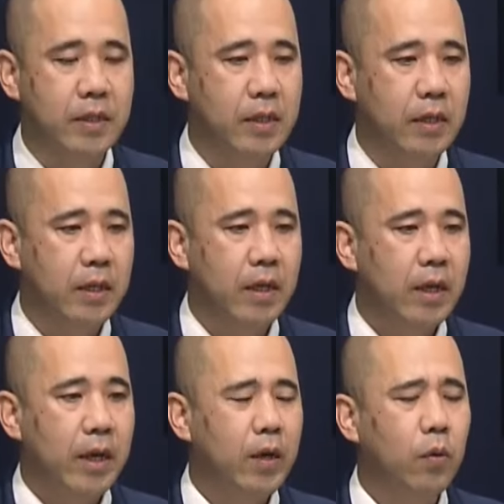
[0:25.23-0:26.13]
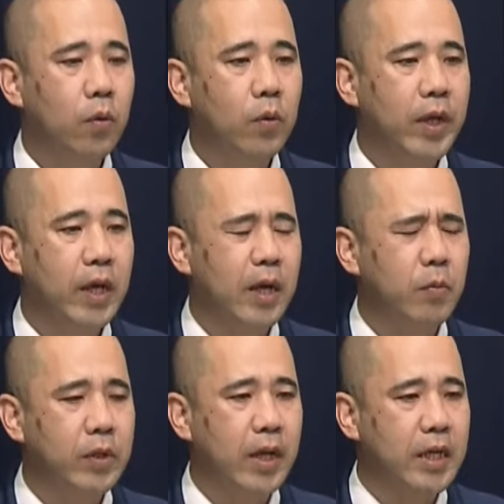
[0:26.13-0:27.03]
庁は国土交通
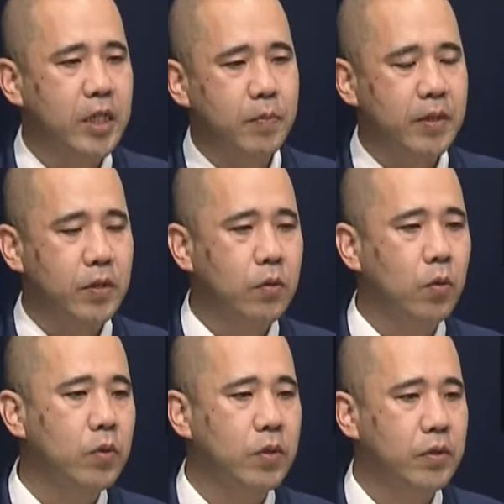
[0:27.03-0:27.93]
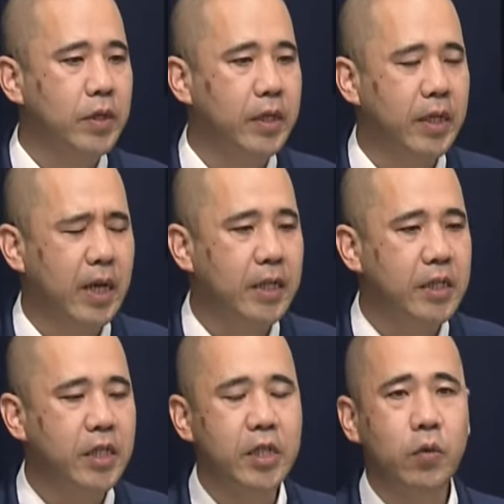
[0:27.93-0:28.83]
省との緊急会見で
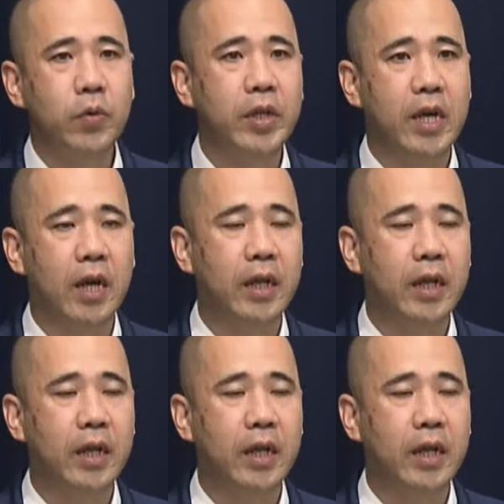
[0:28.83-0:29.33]
ピー